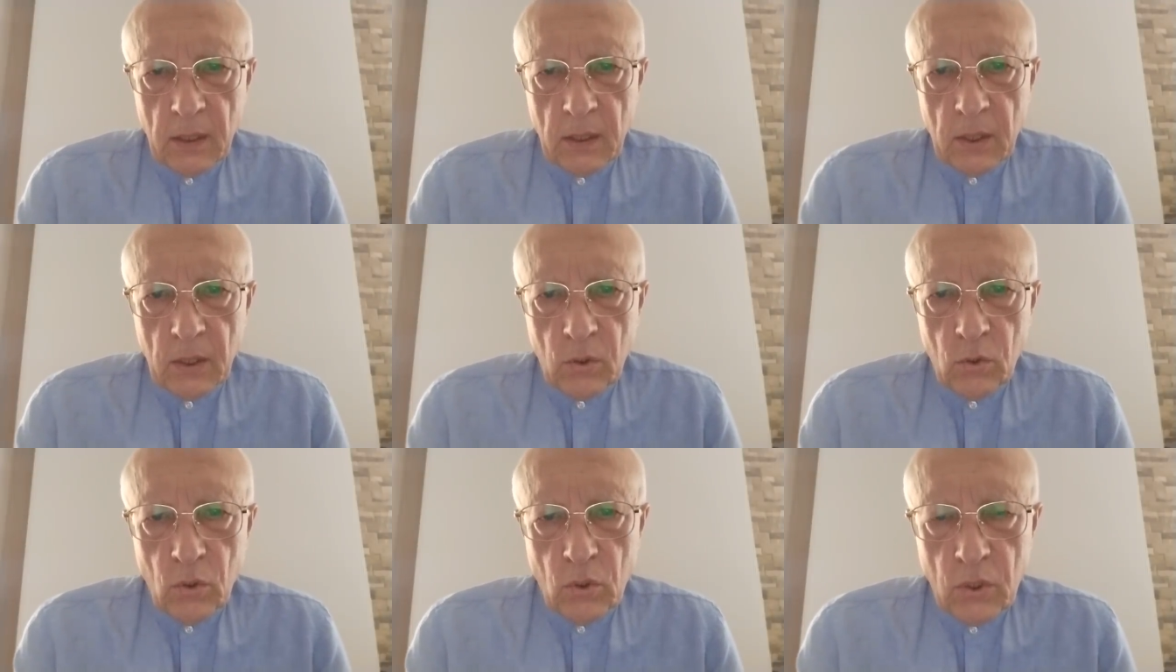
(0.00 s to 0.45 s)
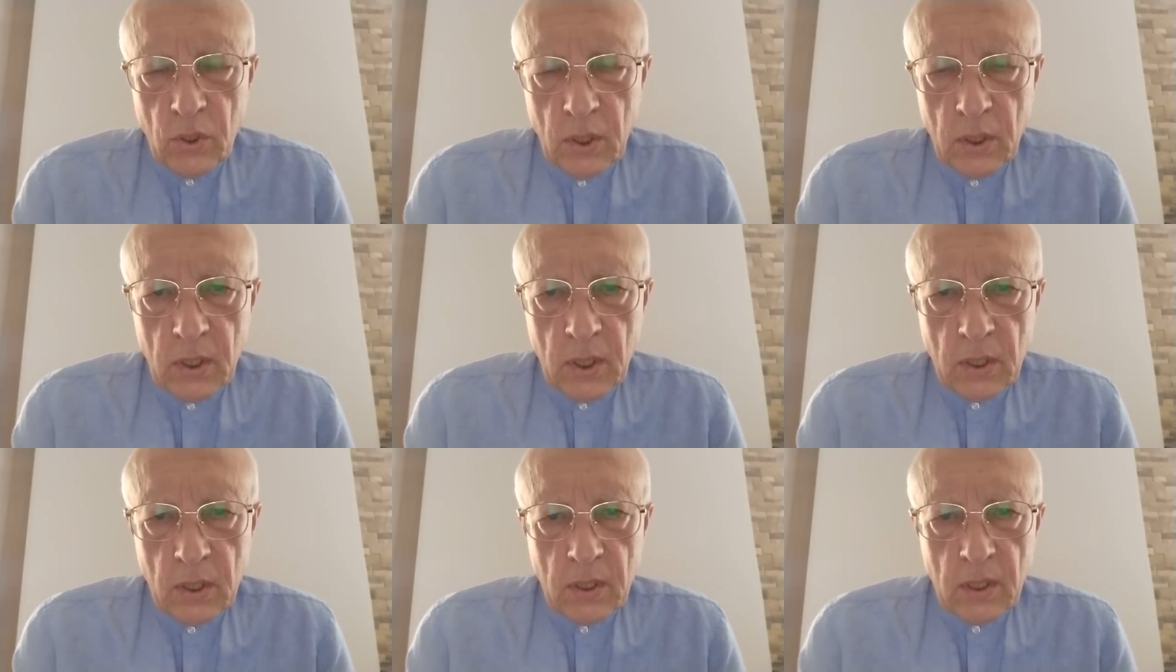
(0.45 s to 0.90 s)
Это, то есть
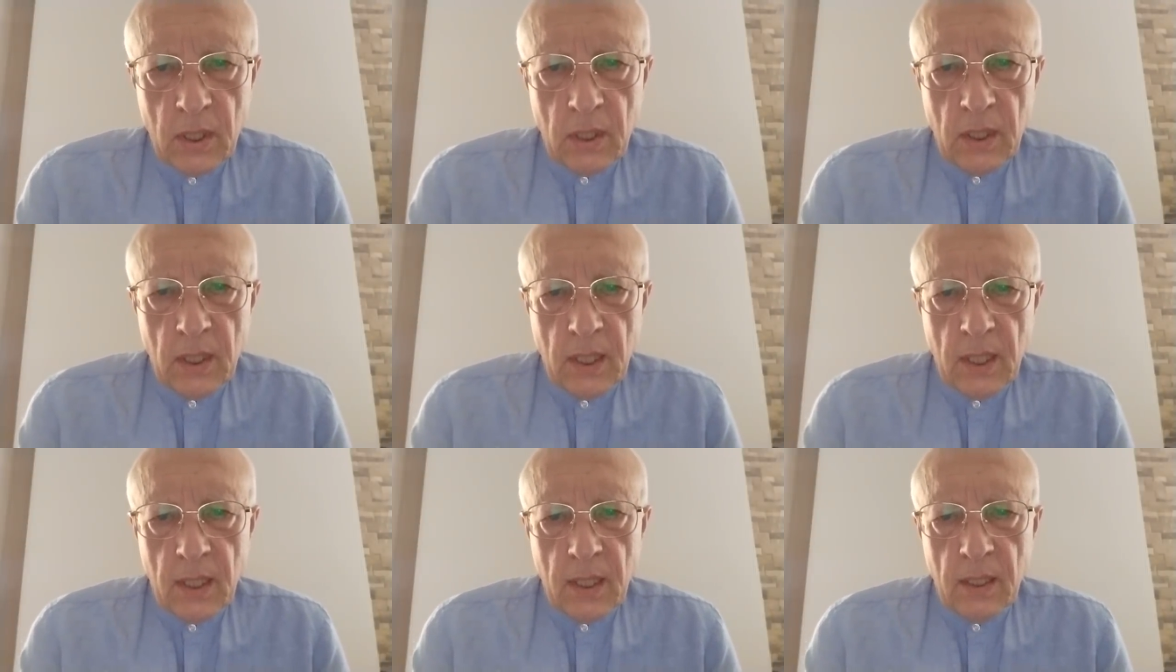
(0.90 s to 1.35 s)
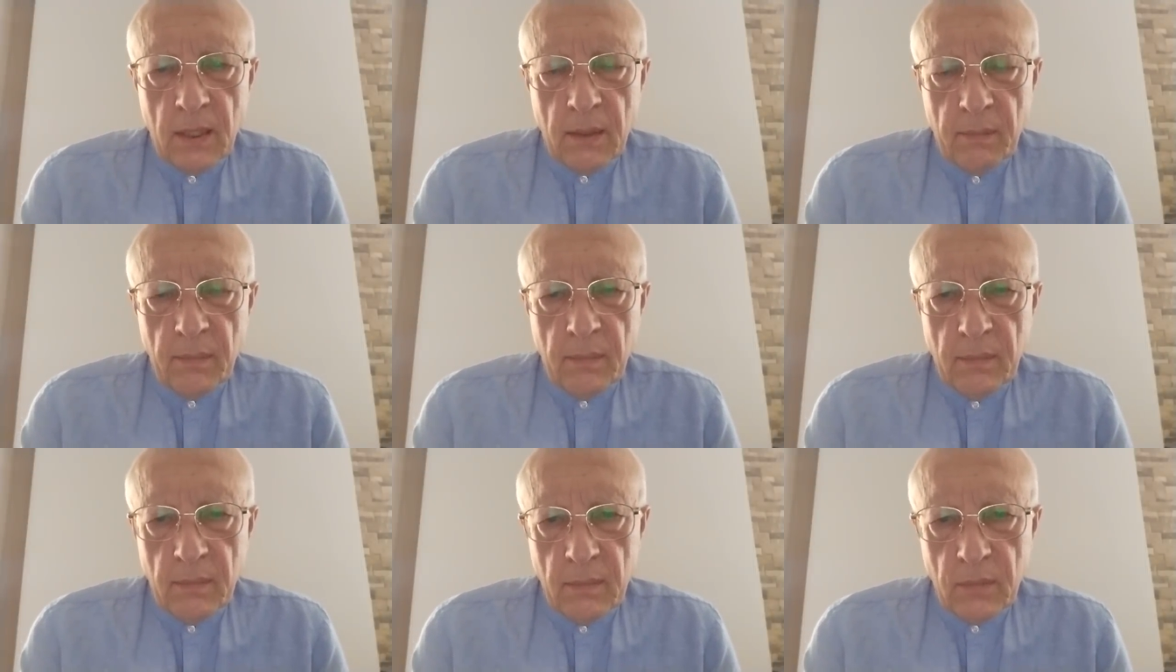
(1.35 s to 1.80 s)
это
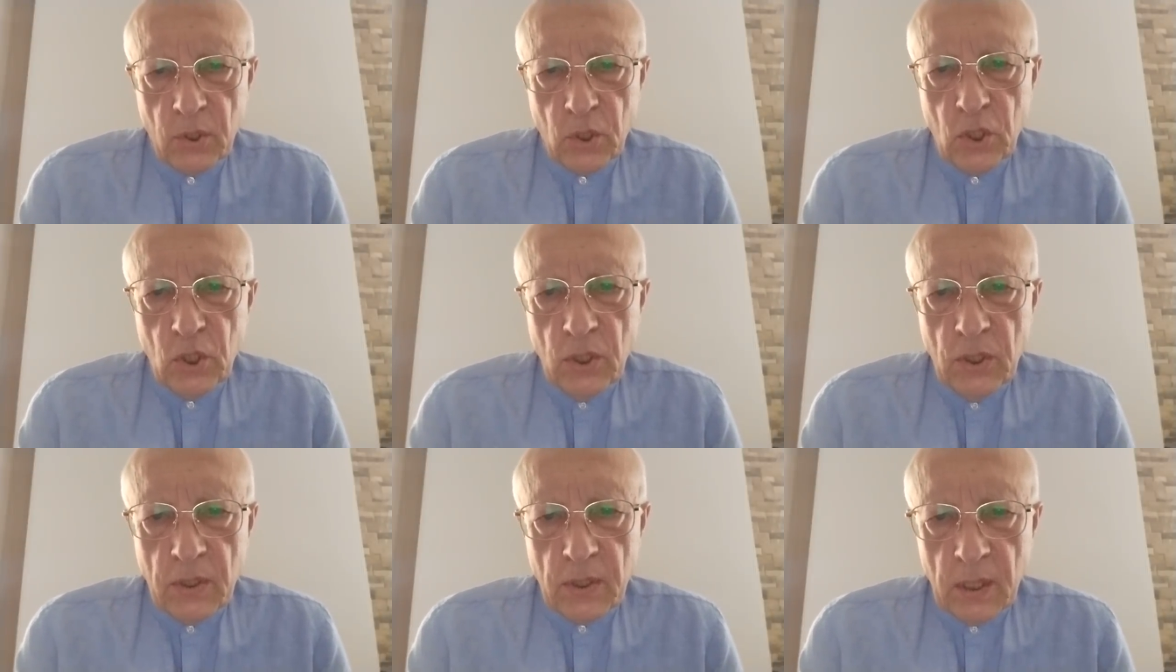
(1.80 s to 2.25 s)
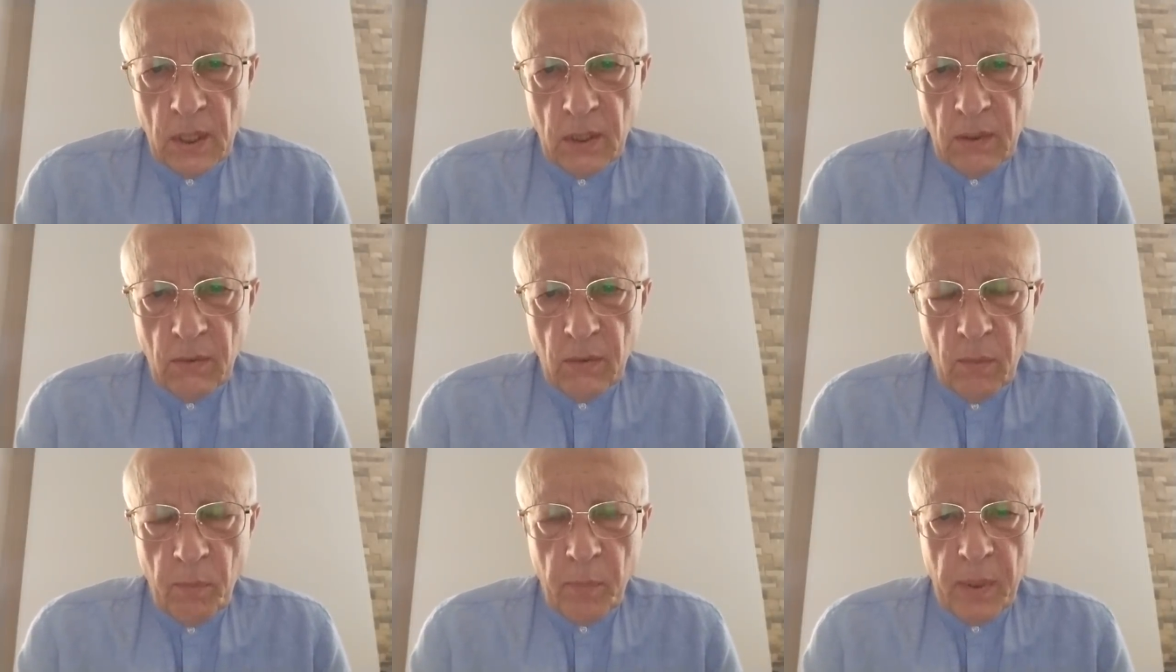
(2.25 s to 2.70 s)
целая жизнь
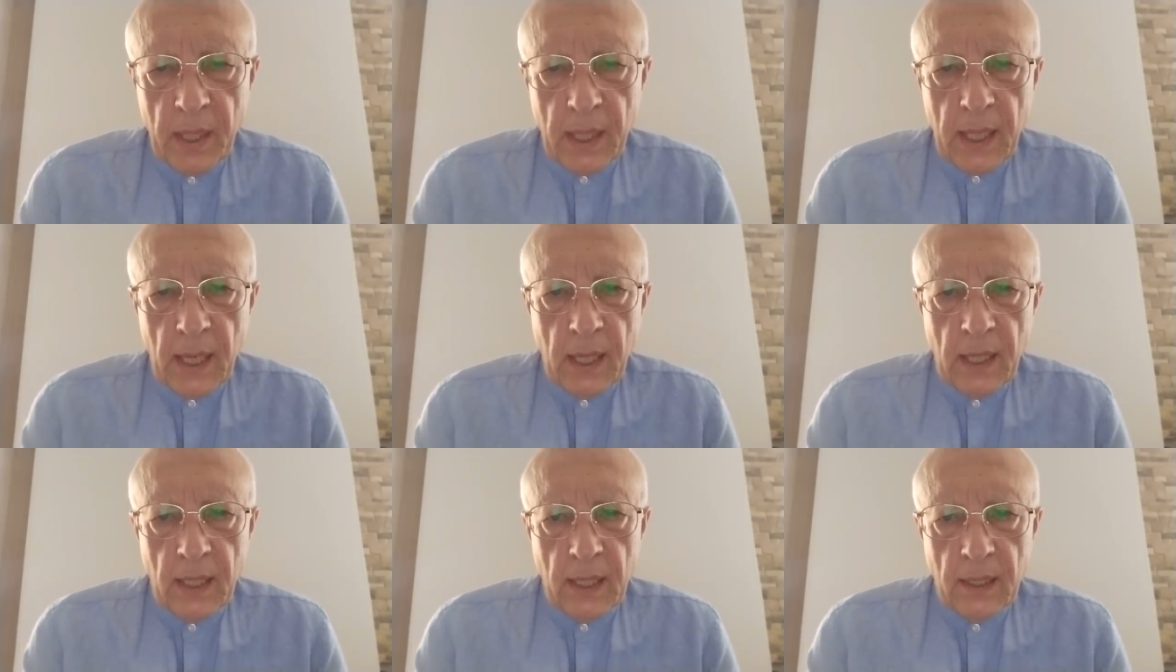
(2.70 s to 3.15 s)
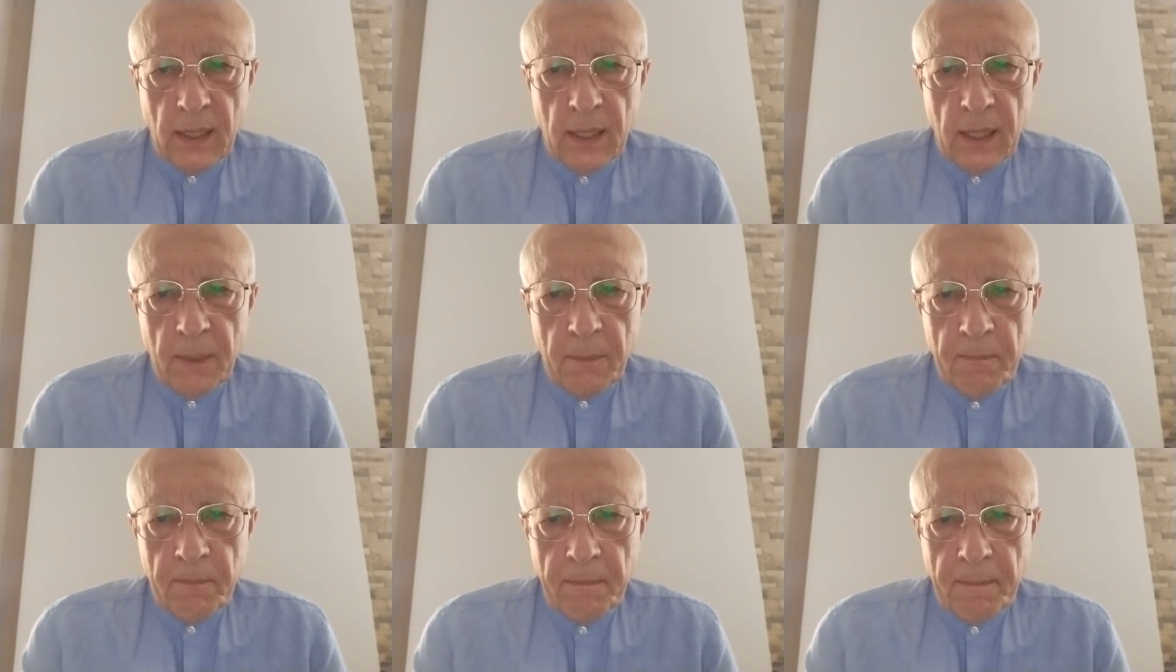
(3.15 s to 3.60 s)
целого
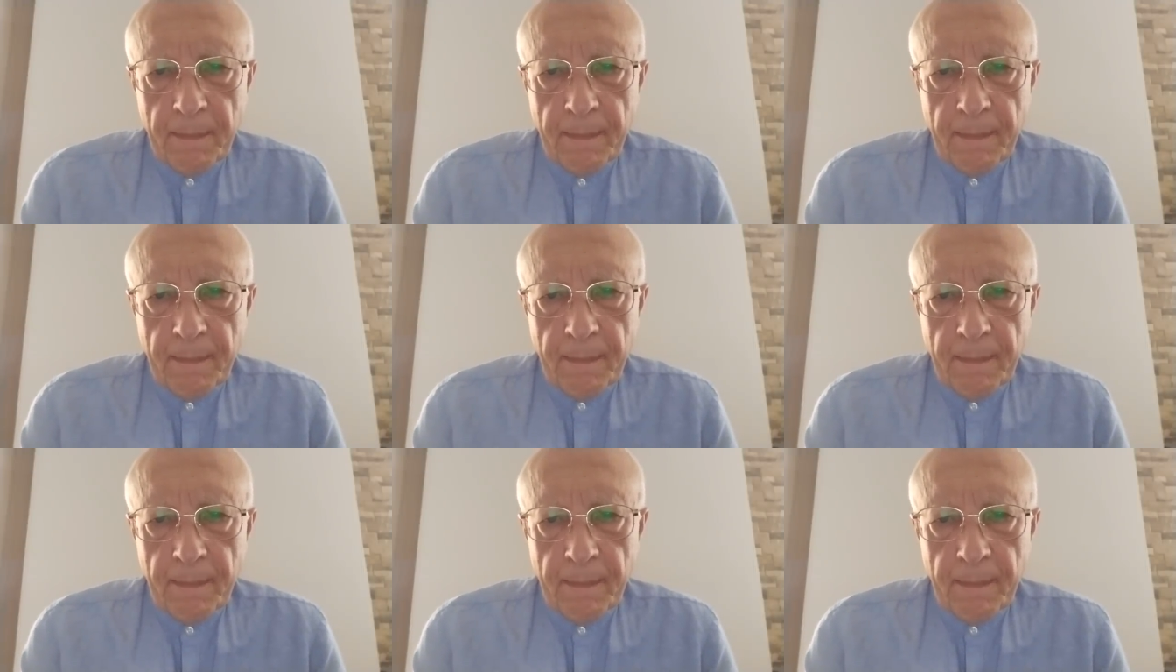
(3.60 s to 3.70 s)
поколения.